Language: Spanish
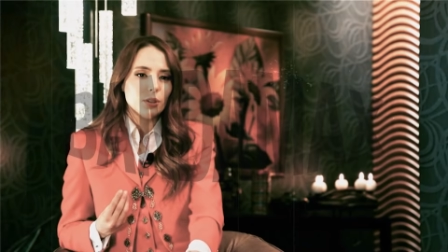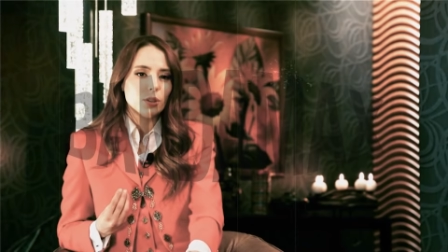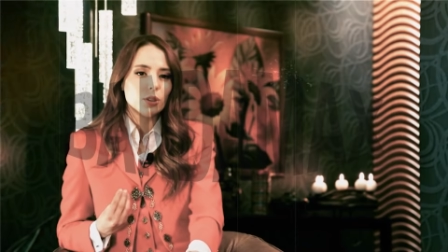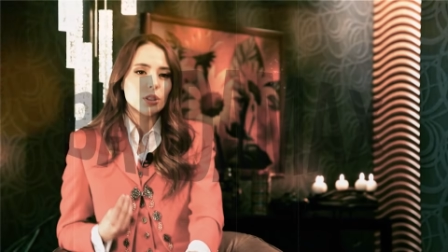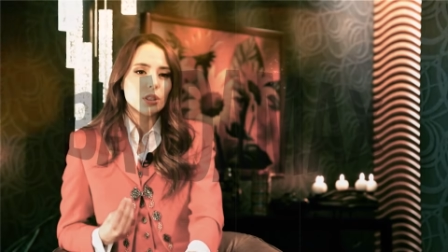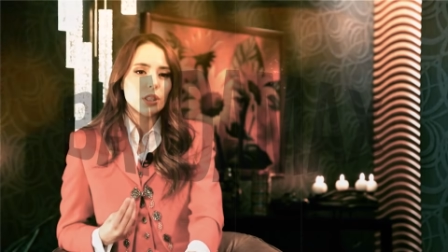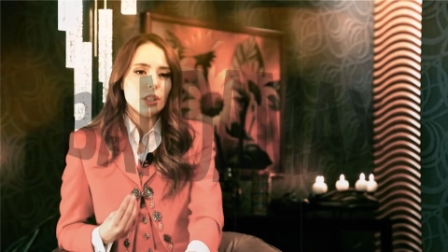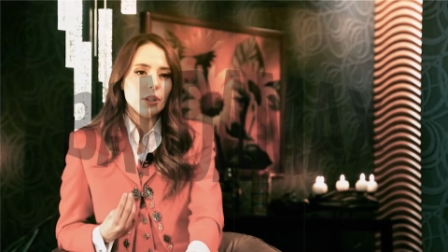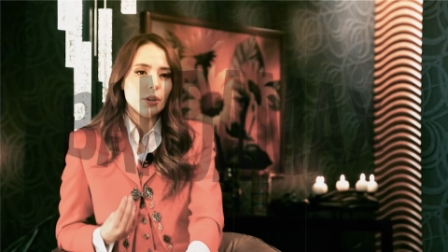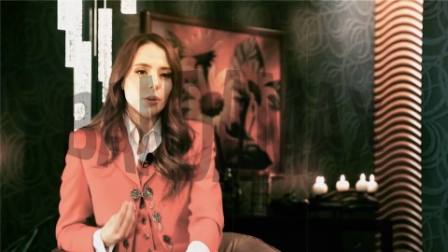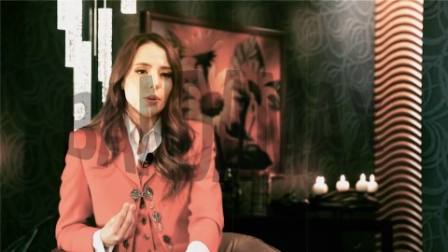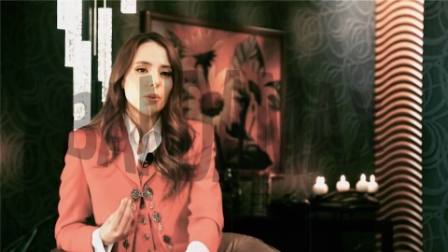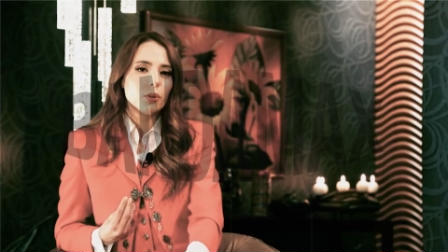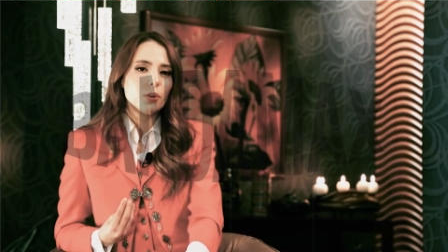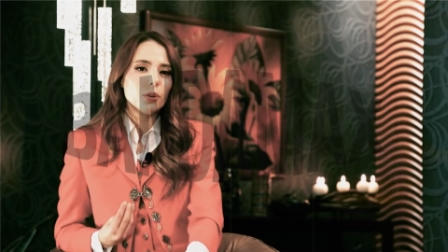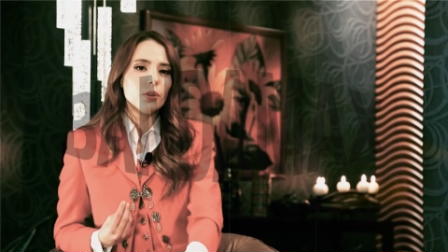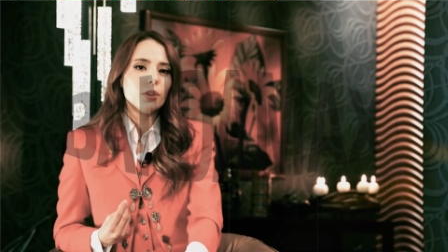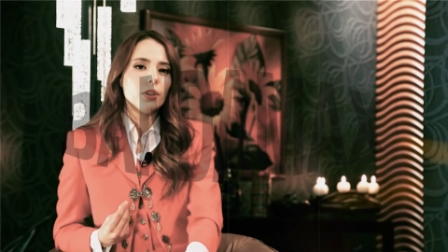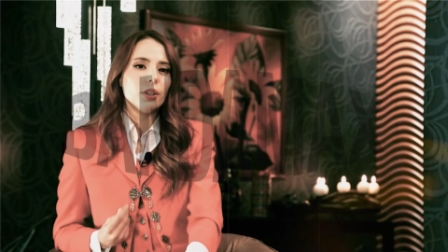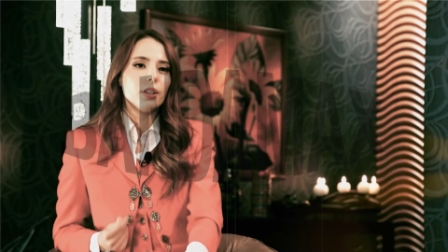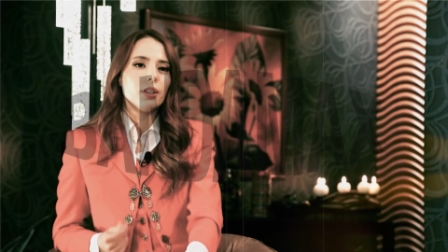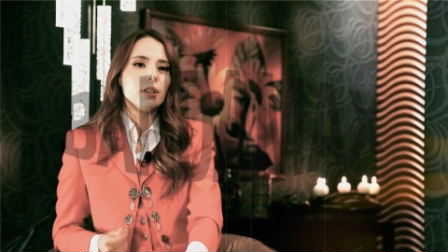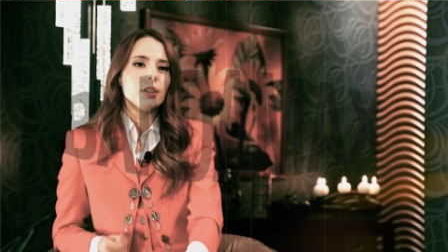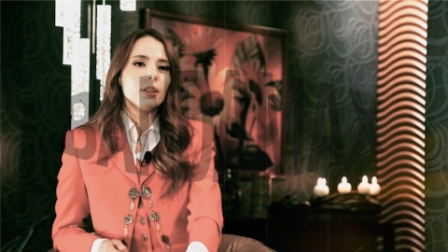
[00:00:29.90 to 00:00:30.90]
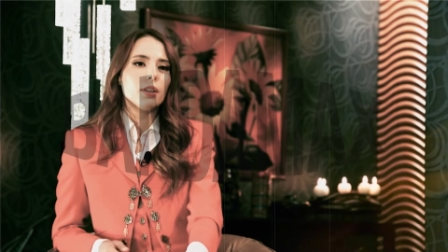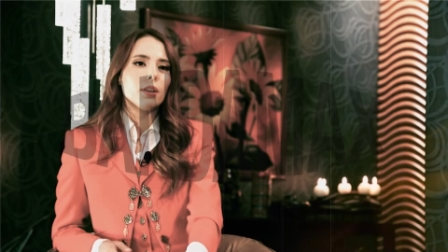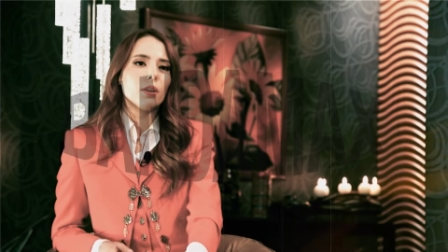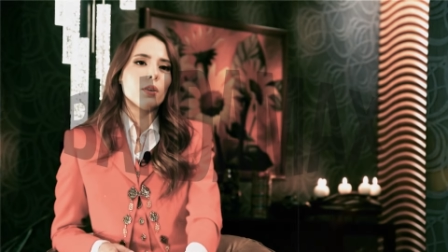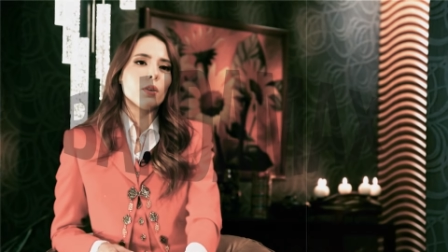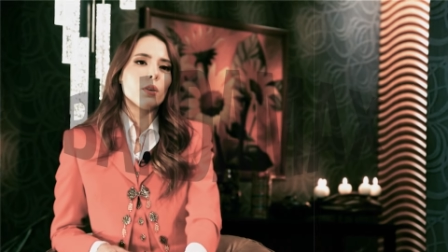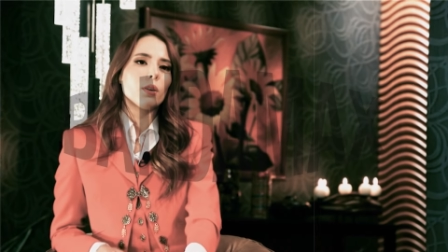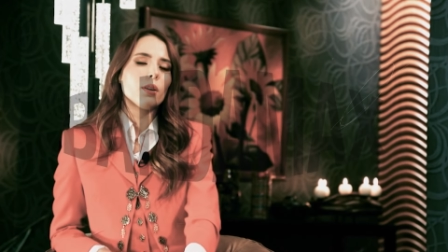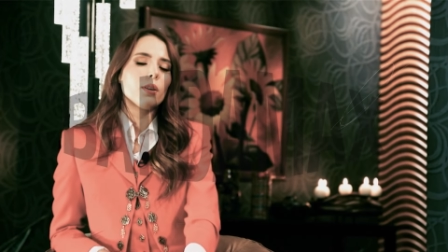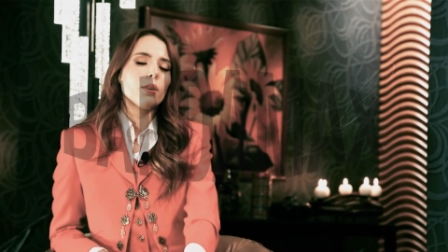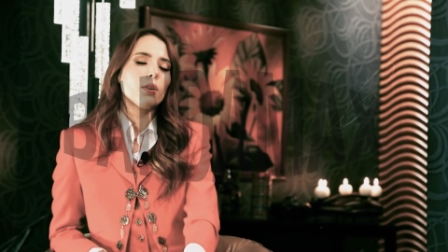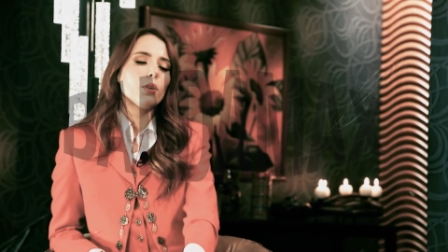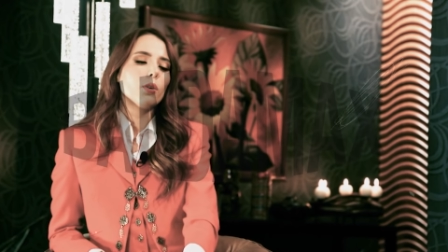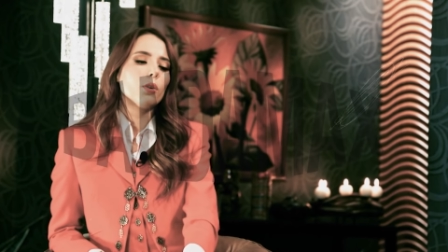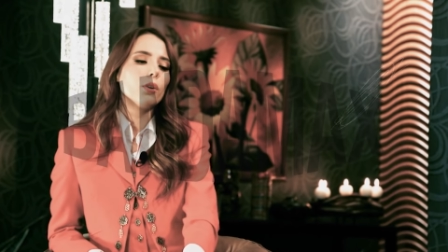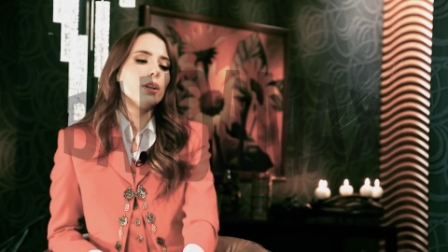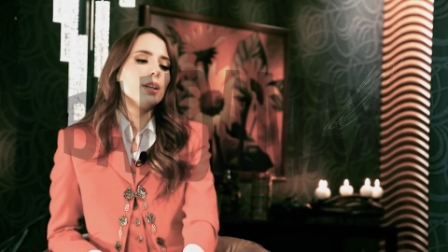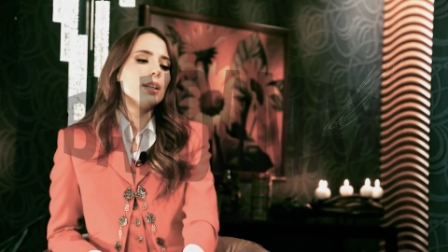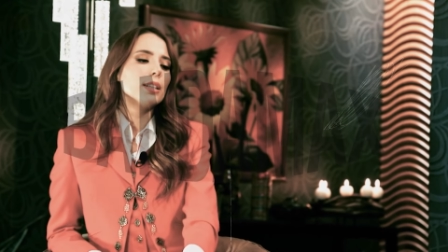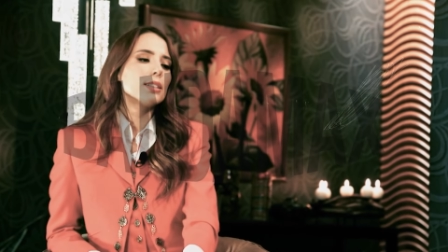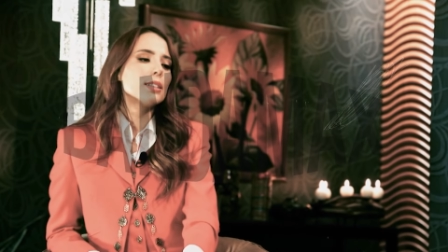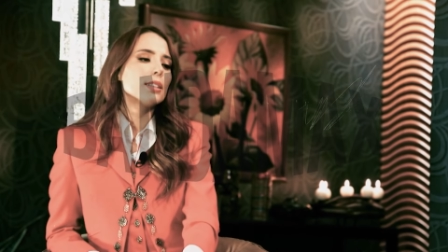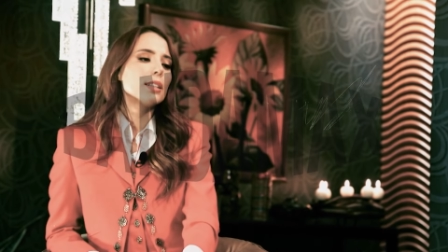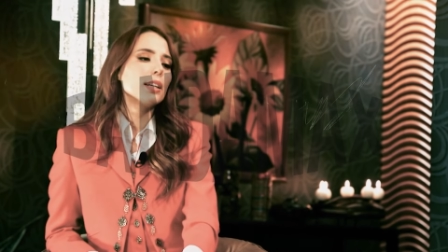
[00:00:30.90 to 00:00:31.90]
nos crió con,
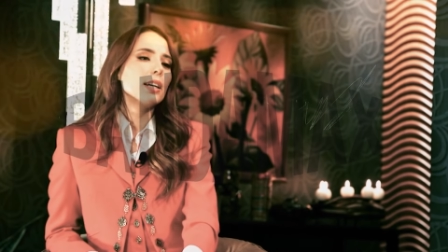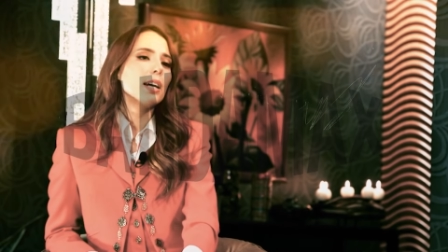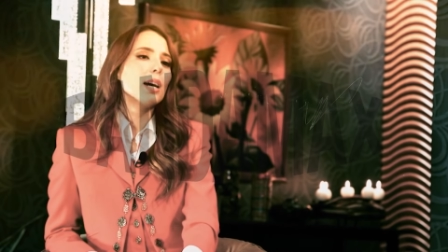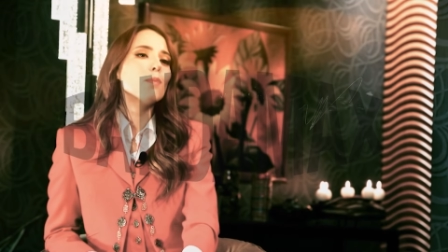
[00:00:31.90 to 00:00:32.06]
ese